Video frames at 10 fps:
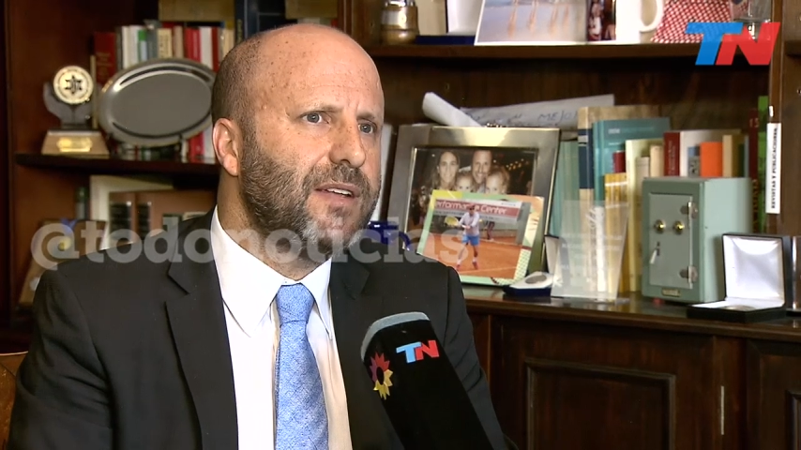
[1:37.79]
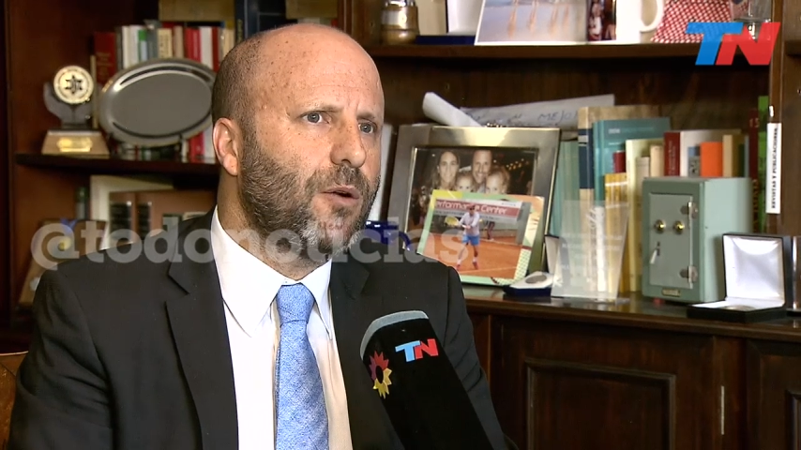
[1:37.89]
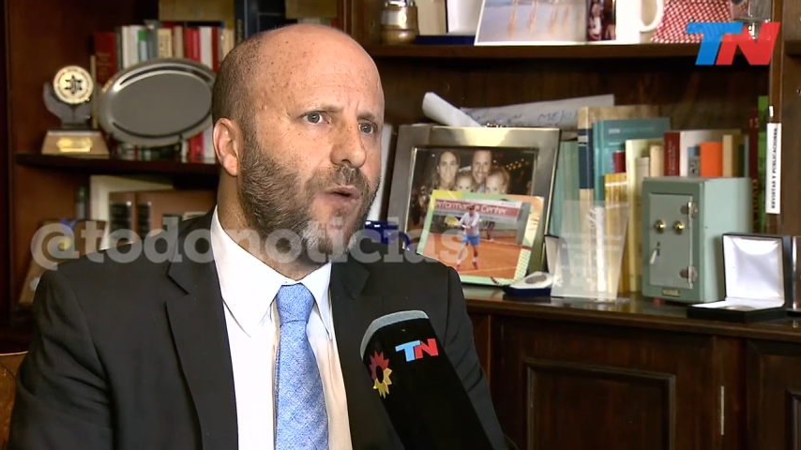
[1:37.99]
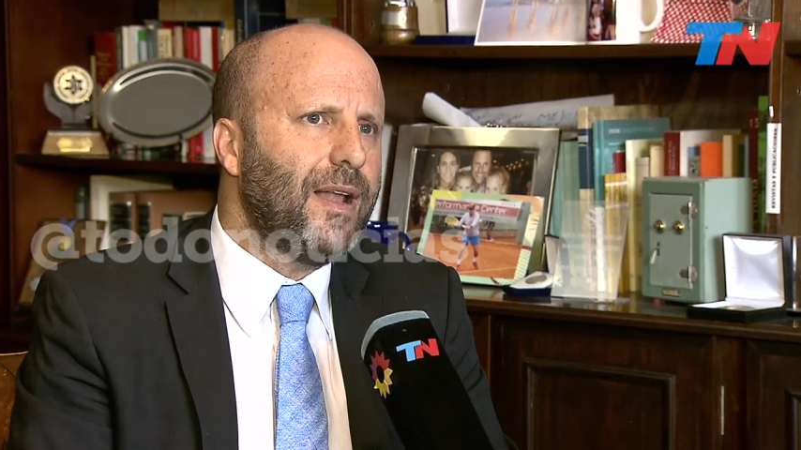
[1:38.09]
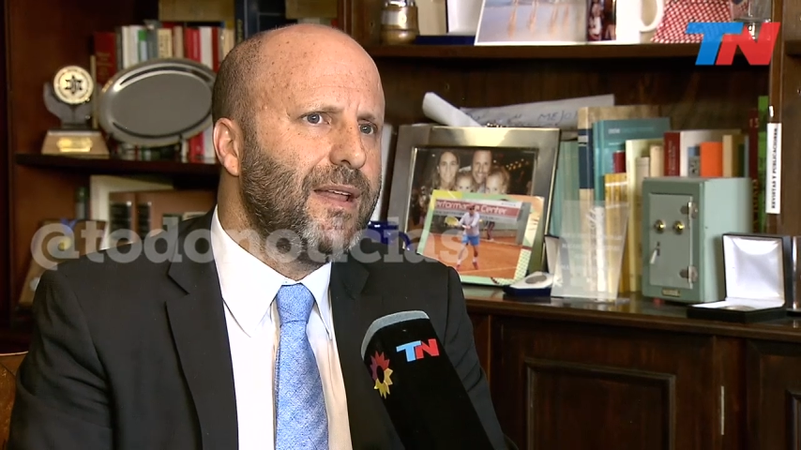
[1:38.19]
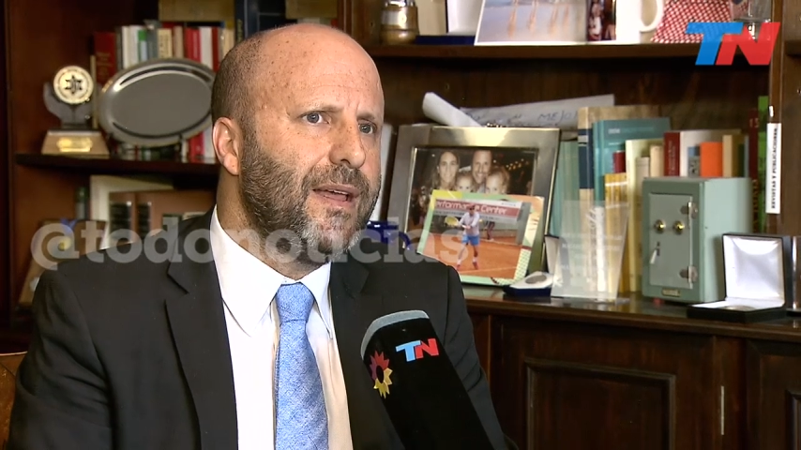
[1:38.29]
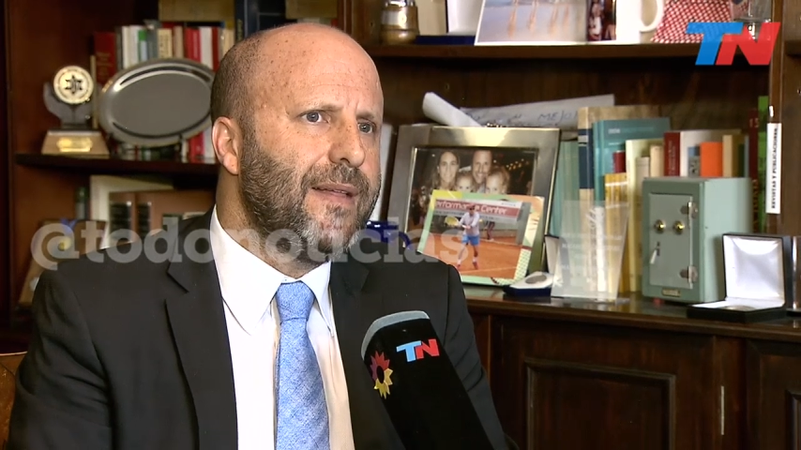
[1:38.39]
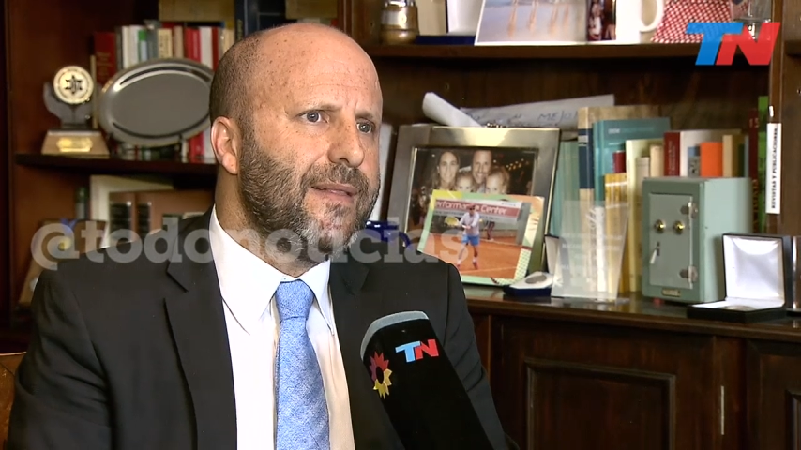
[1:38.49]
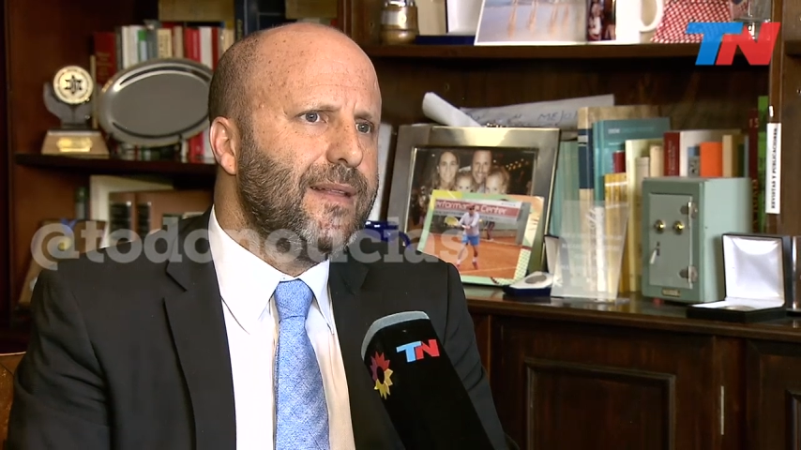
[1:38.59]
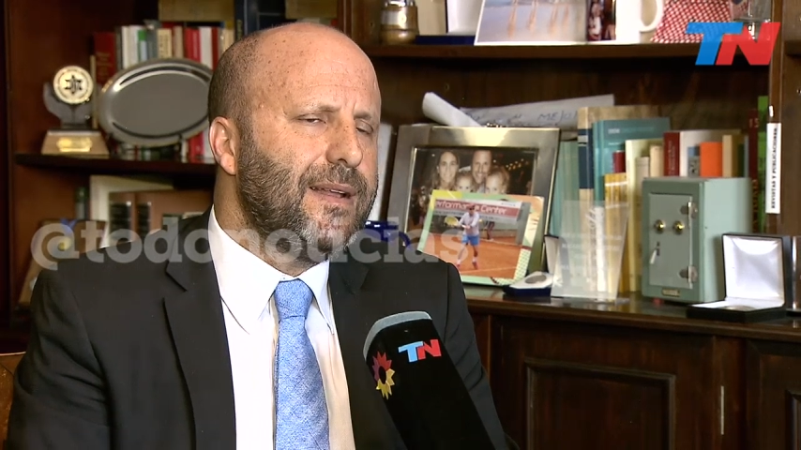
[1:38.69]
la cual
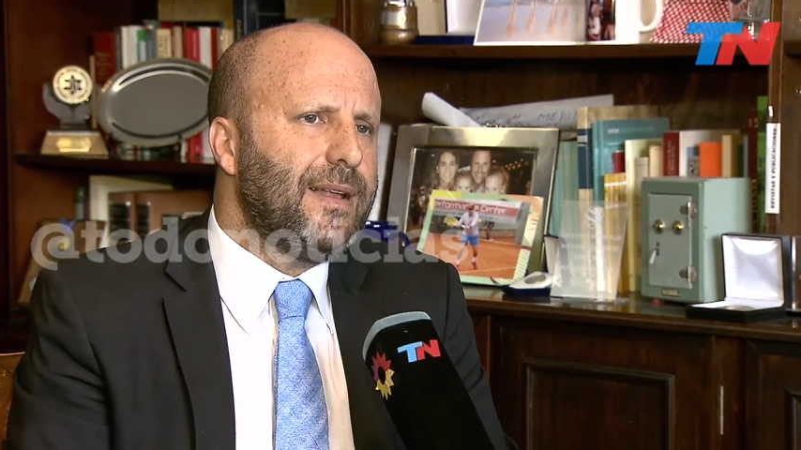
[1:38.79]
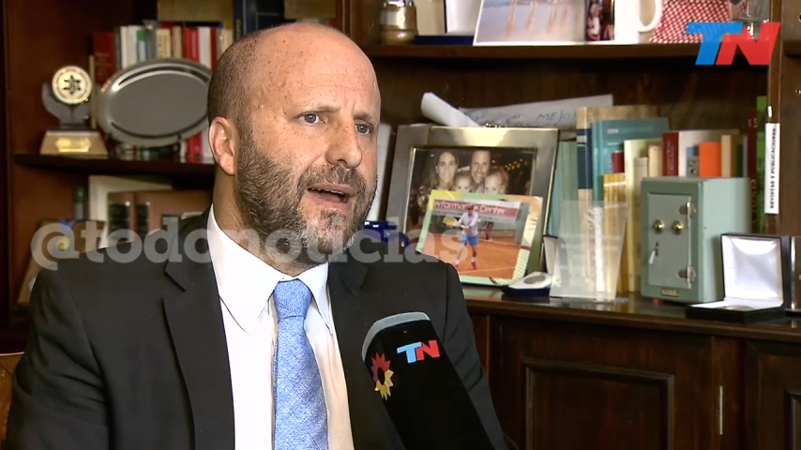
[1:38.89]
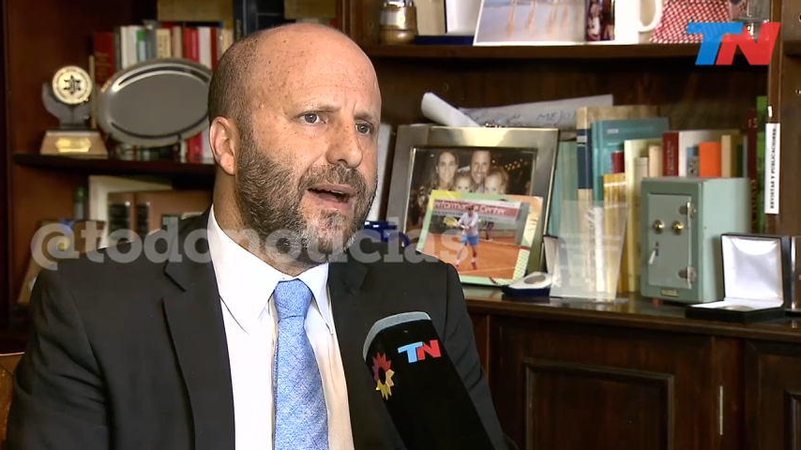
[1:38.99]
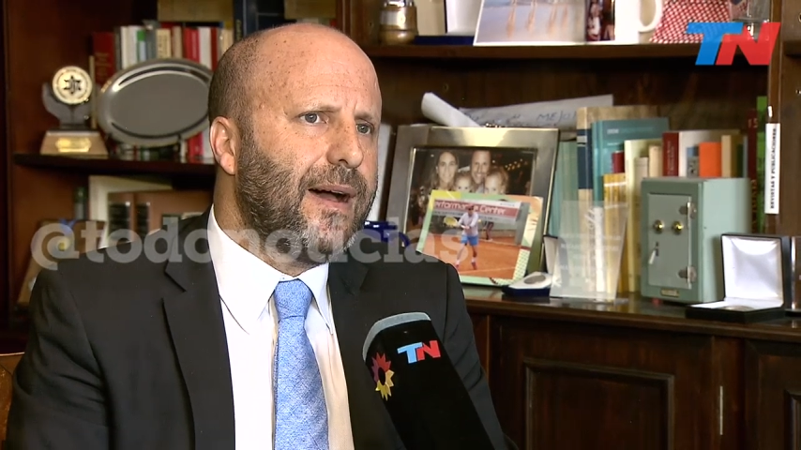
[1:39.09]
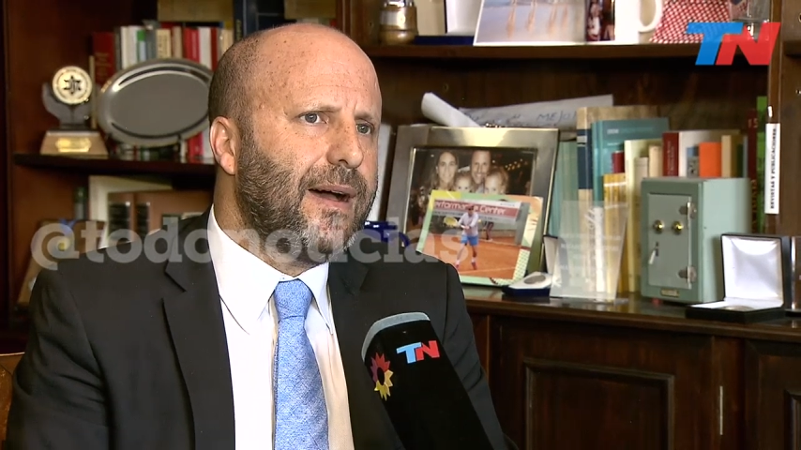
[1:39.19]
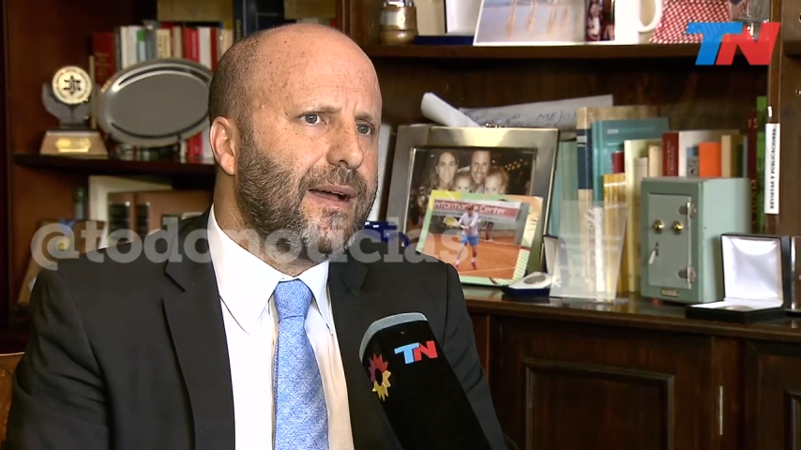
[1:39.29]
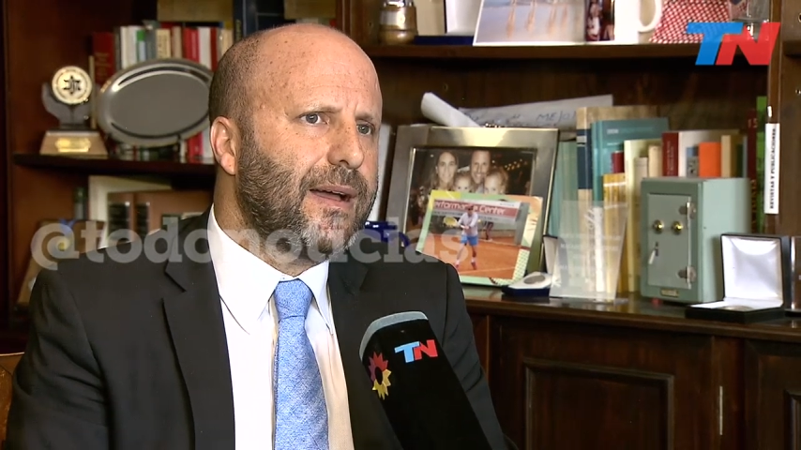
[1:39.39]
la